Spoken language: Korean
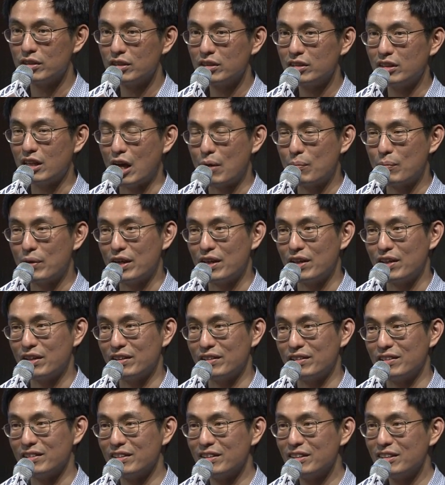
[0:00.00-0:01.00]

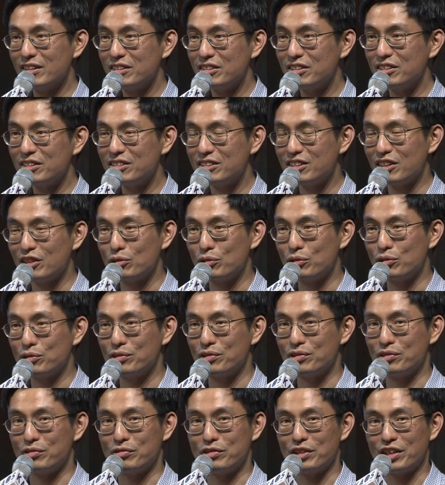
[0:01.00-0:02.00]
다만
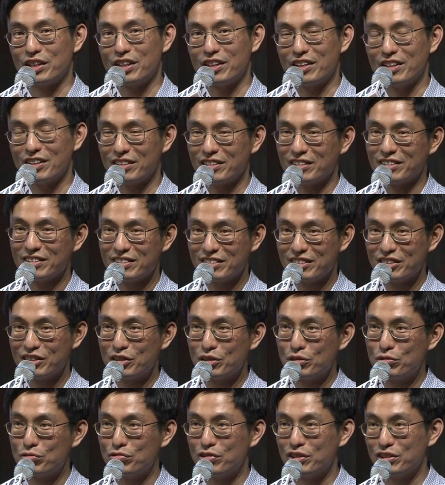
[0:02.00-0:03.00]
실제로 우리가
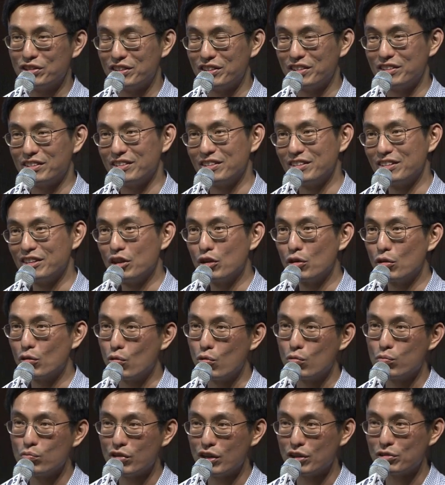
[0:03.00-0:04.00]
주어진
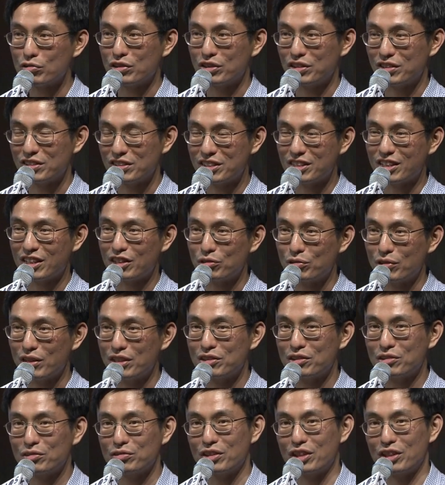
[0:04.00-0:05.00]
공부할 수 있는 시간도
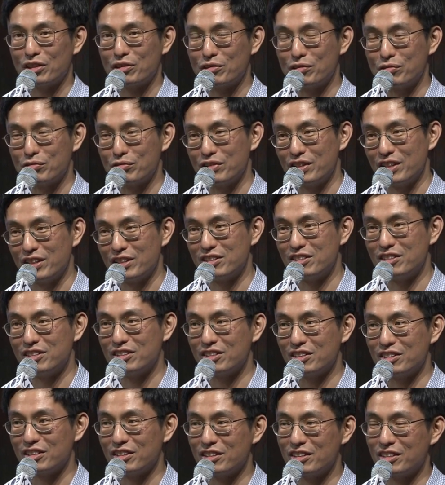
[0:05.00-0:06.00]
한정돼 있고 우리의
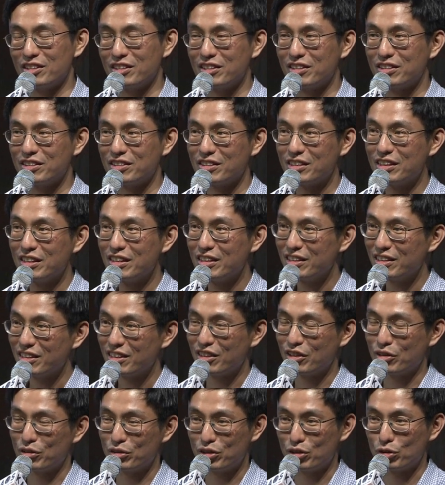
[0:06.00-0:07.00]
지식
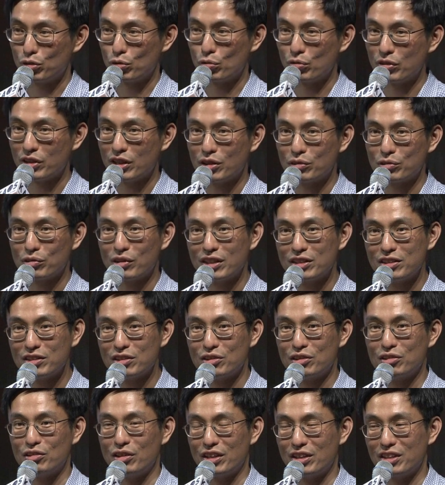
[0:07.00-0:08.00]
예, 어떤 용량도
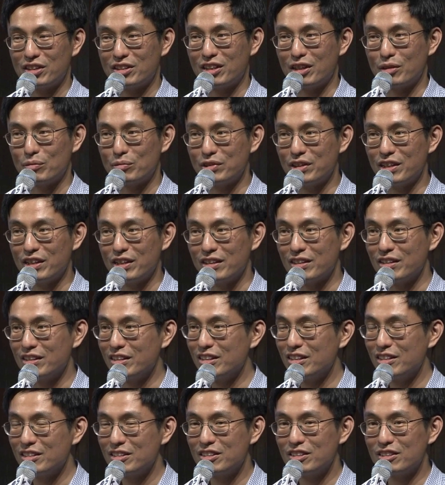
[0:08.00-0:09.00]
한정이 되어 있기 때문에
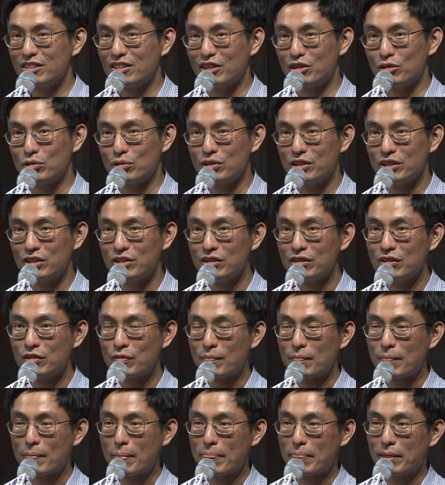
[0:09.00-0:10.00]
실제로는
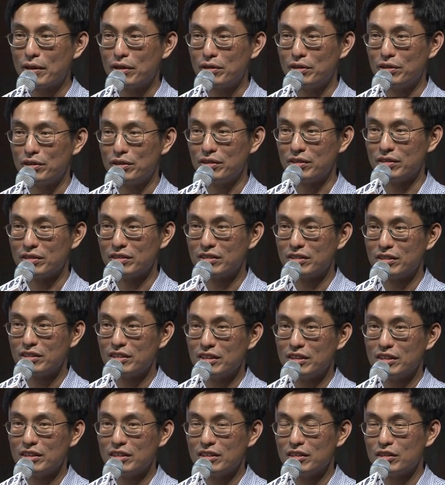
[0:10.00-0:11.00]
어,
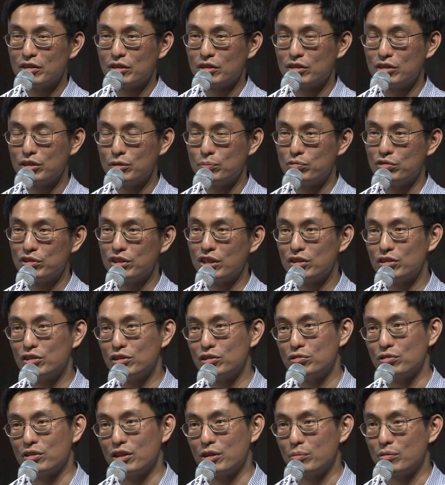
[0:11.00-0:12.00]
그 분야들
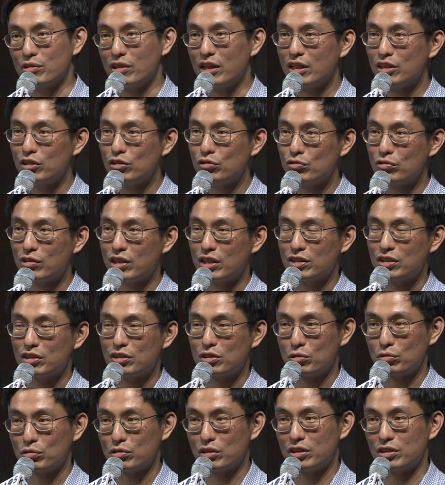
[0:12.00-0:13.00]
중에 뭐 한두 가지
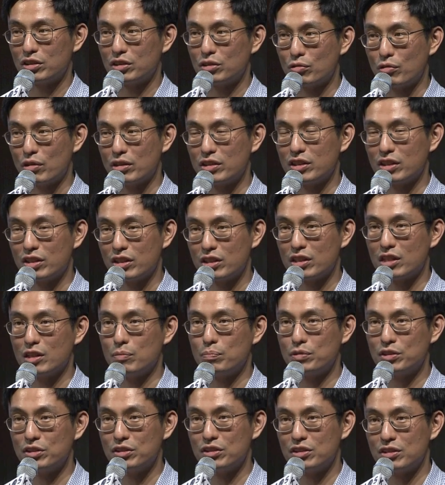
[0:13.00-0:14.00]
정도에서 굉장히
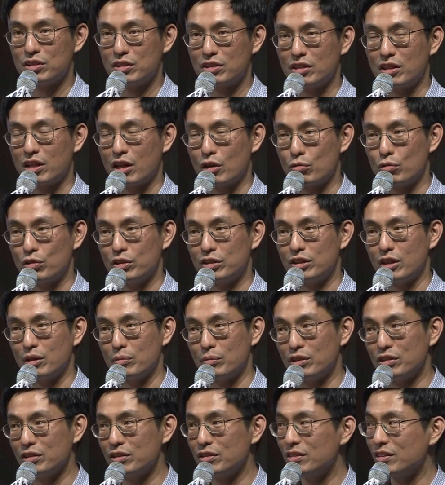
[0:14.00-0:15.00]
깊은 지식을 갖고
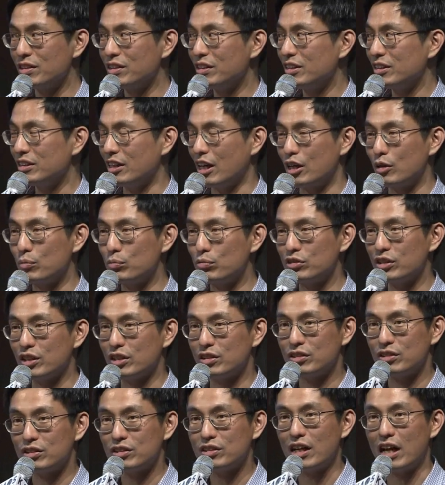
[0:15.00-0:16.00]
있다면은 다른
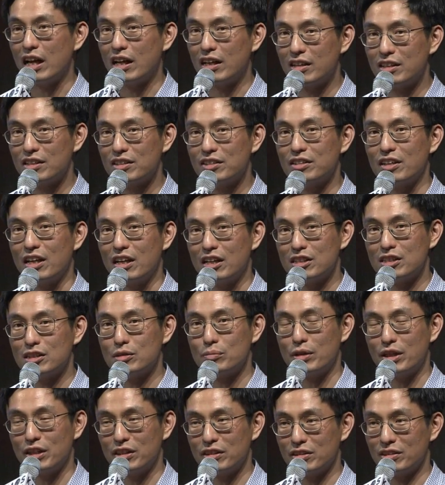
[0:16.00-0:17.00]
분야들을 알기는
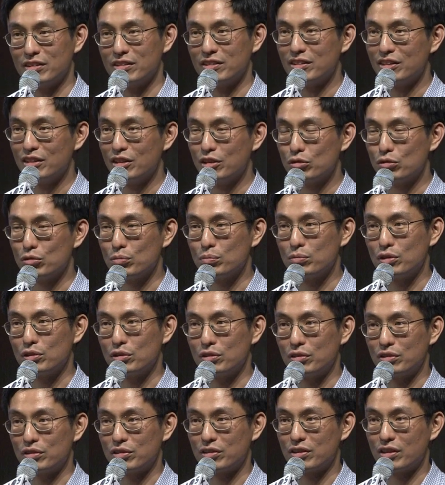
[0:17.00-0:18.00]
알지만 좀
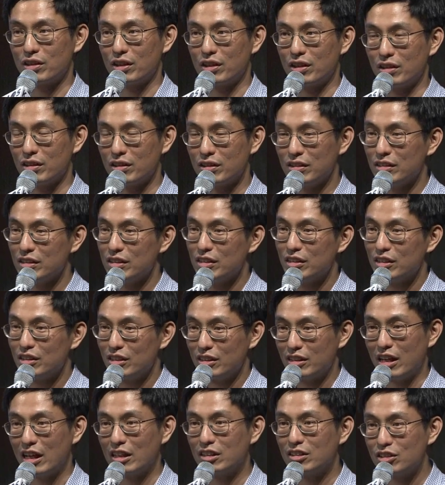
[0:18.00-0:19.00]
더 이렇게
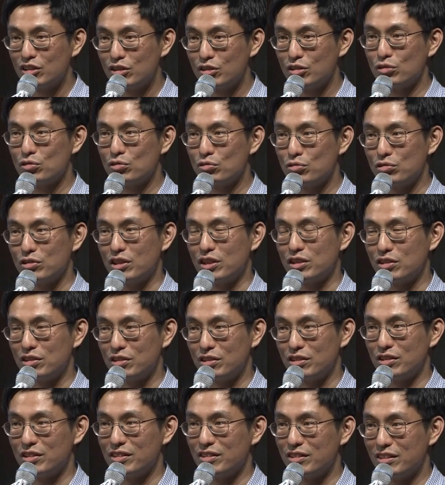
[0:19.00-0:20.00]
얕은
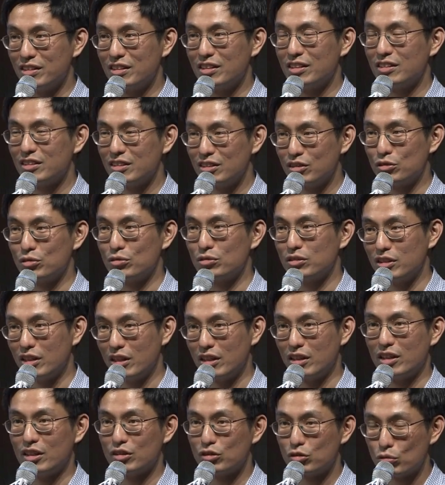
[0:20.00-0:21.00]
수준에서
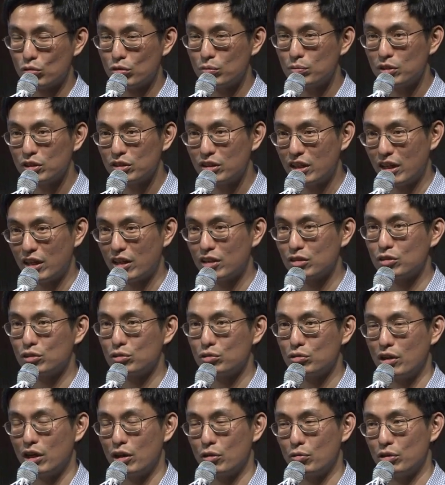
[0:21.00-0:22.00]
대략, 조금 더
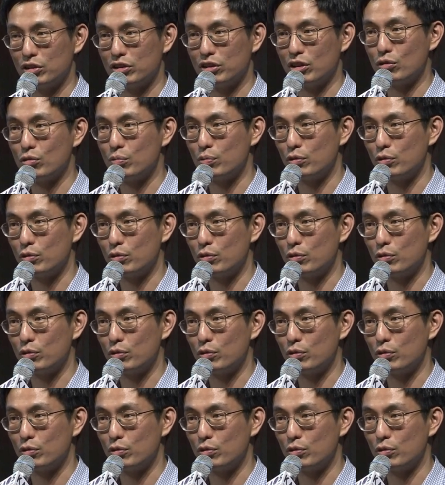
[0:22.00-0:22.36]
대략적으로 알고 있다고